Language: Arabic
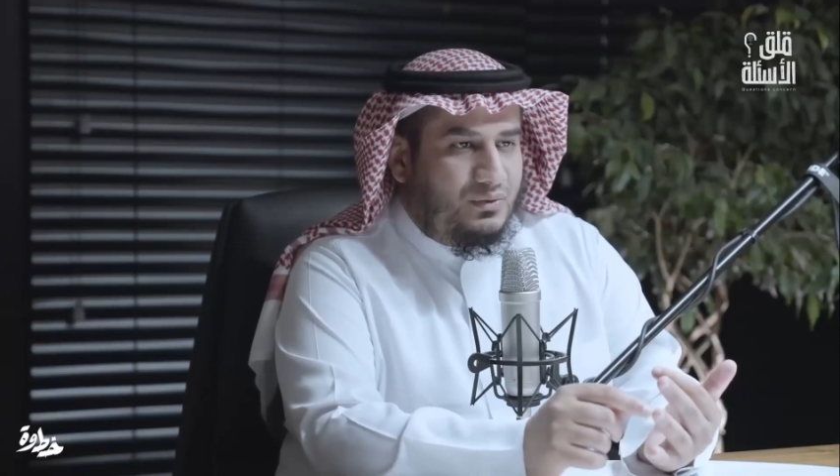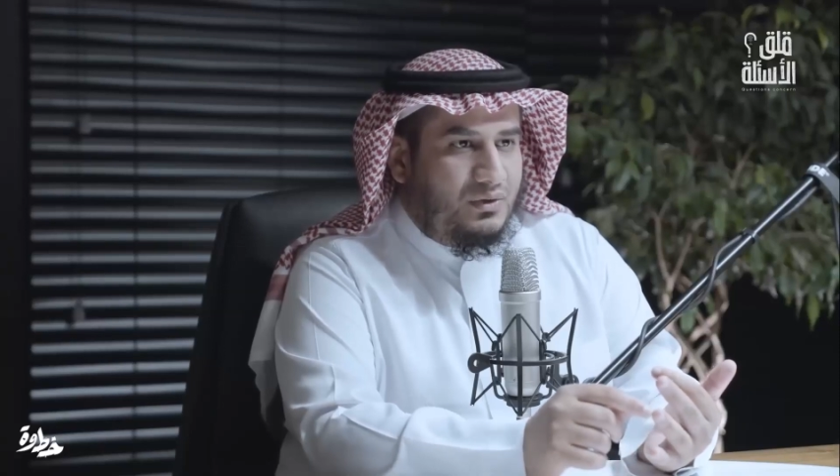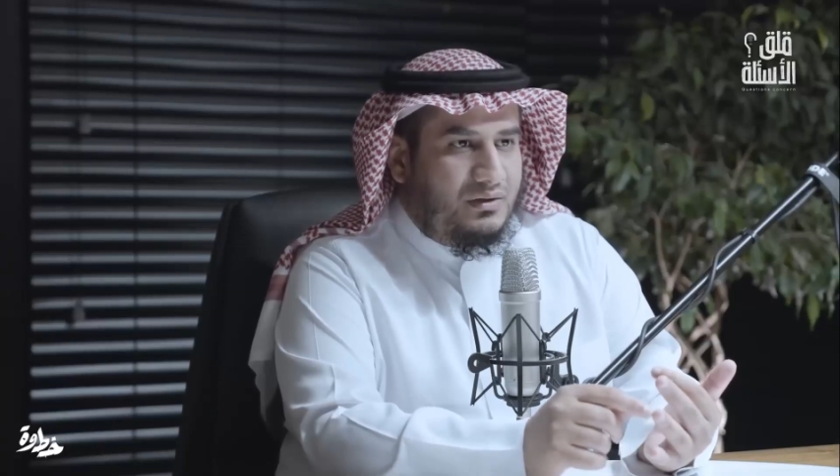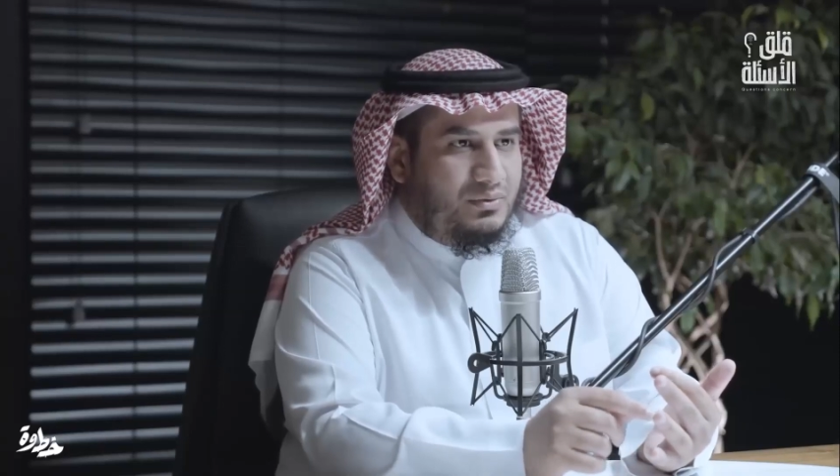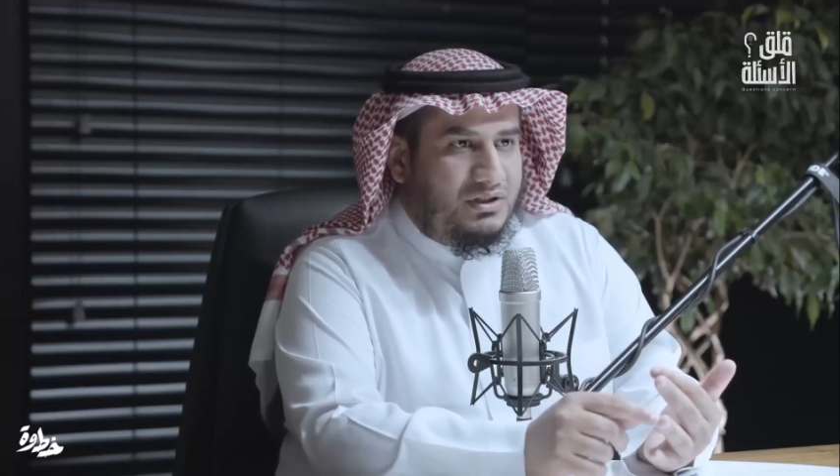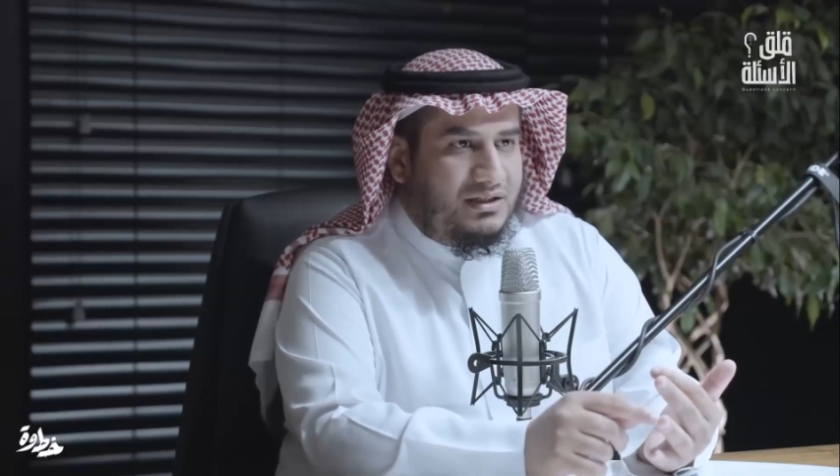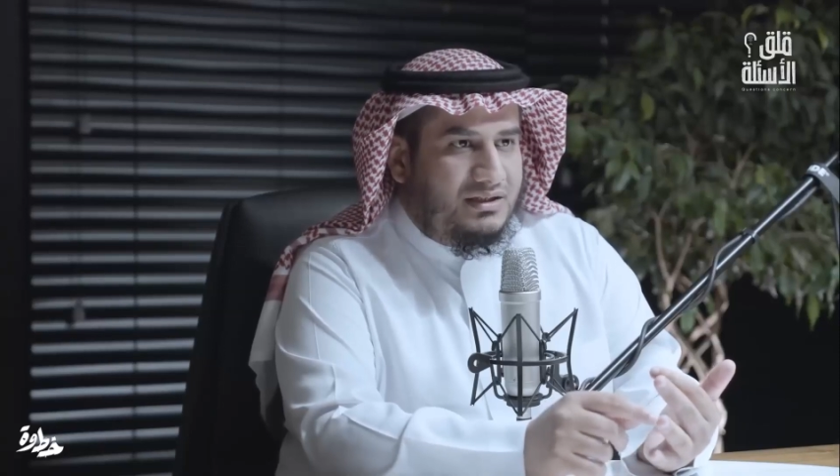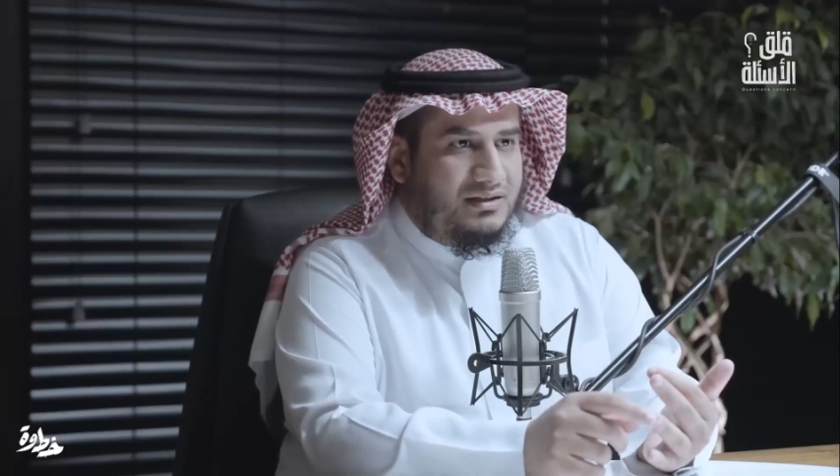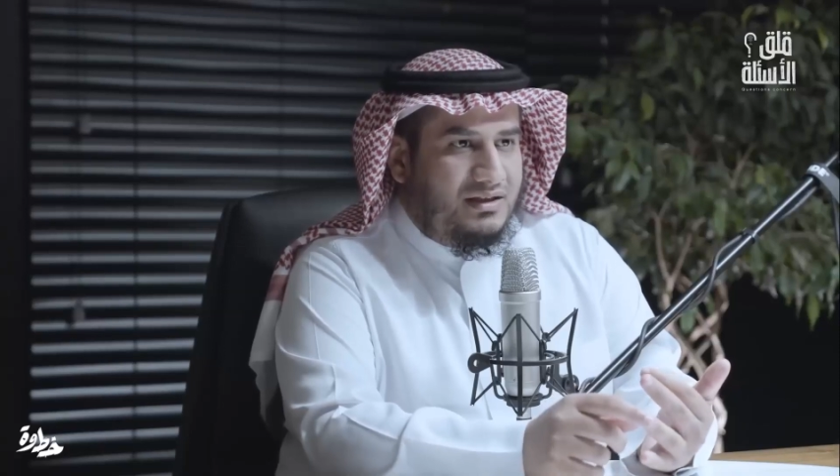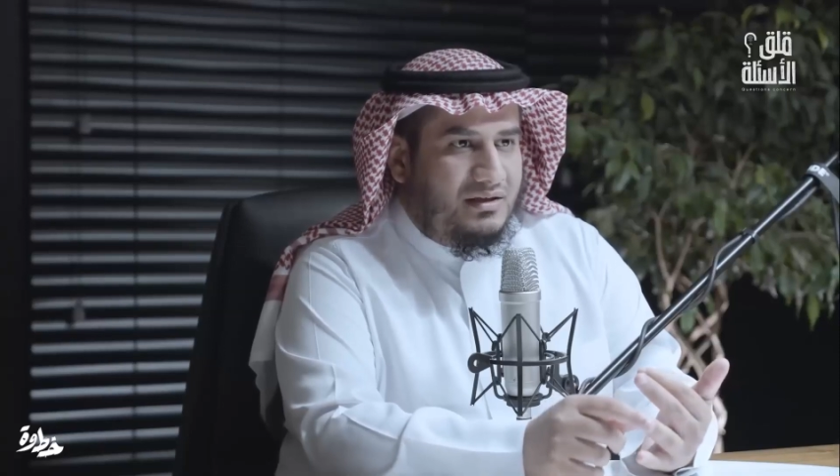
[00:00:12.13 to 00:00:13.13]
والمتعه
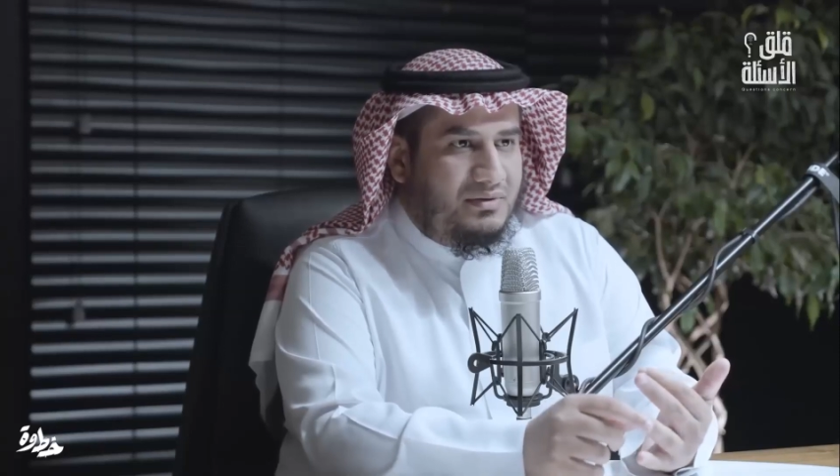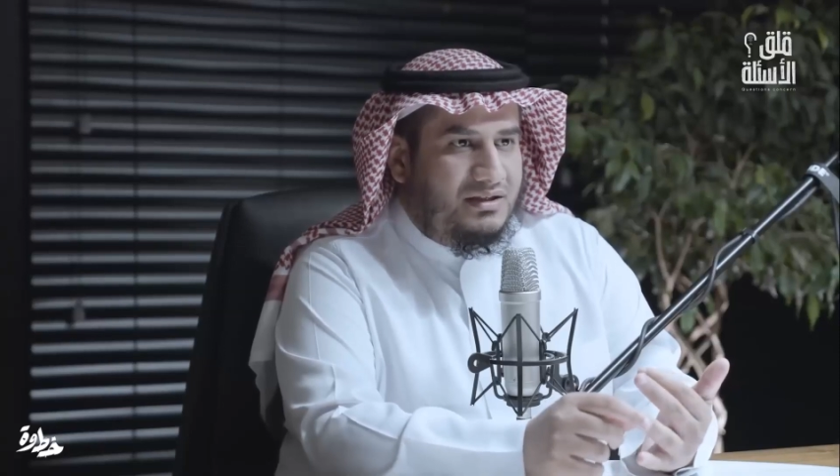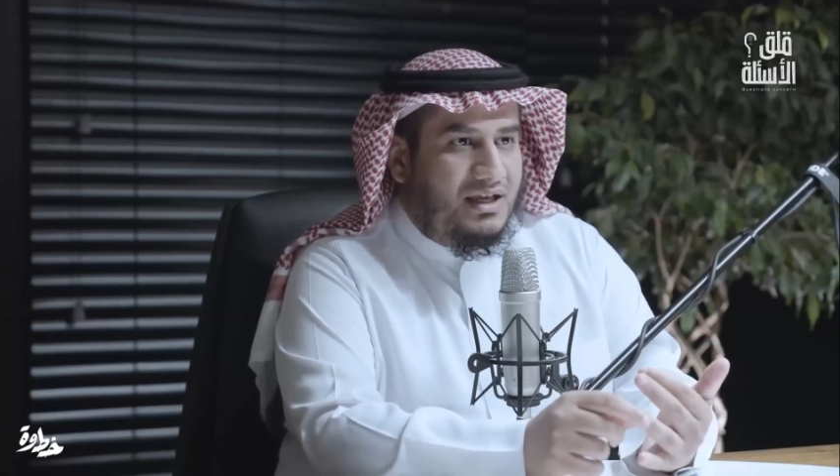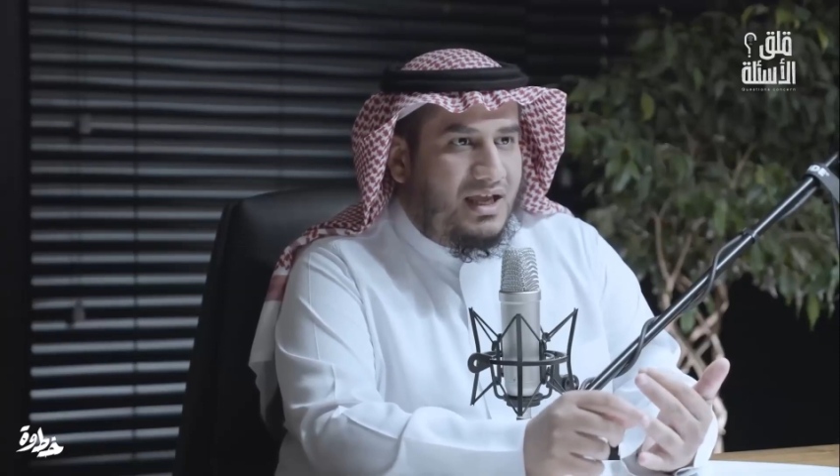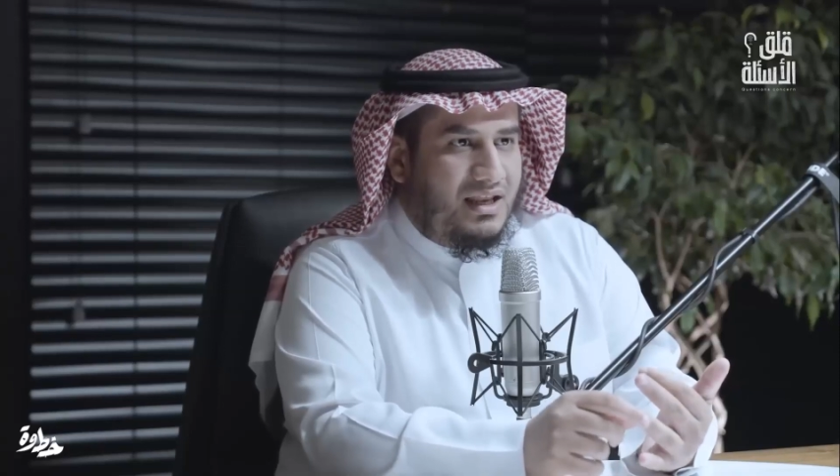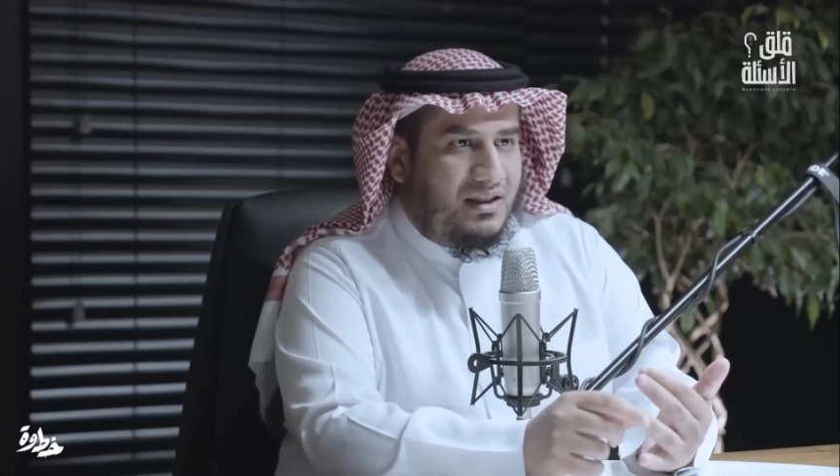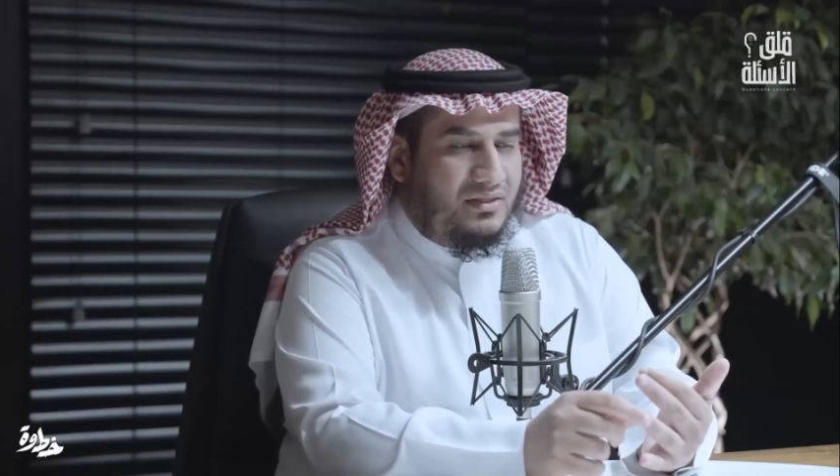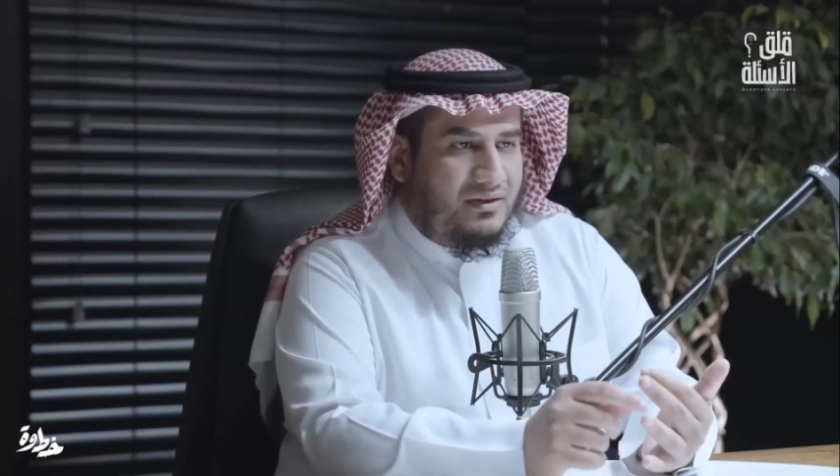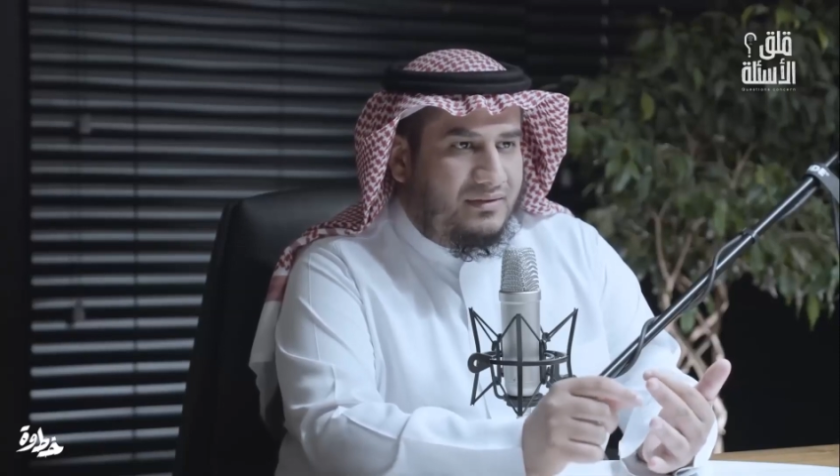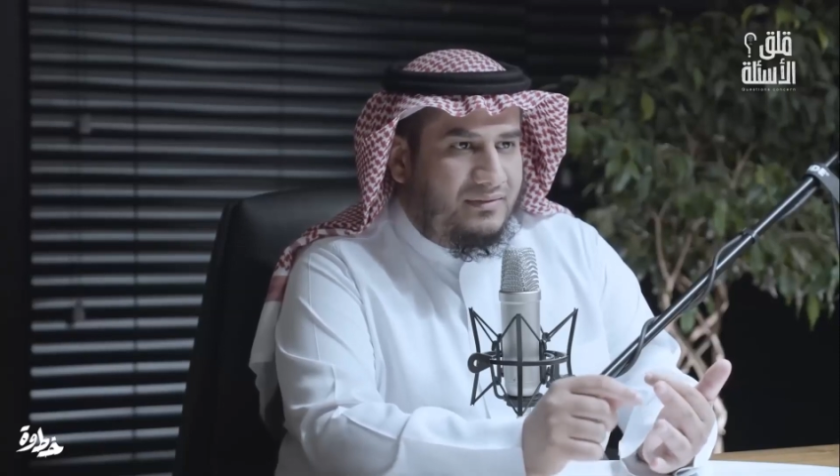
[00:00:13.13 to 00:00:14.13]
تنتهي بانتهاء
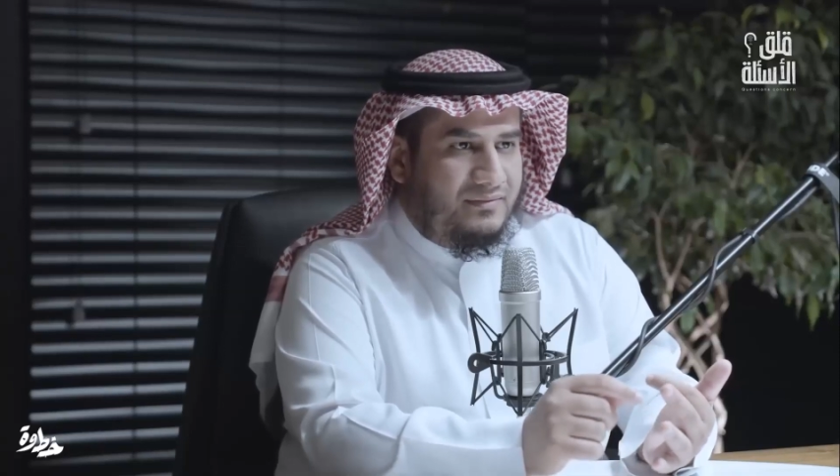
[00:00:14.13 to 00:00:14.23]
اللذه.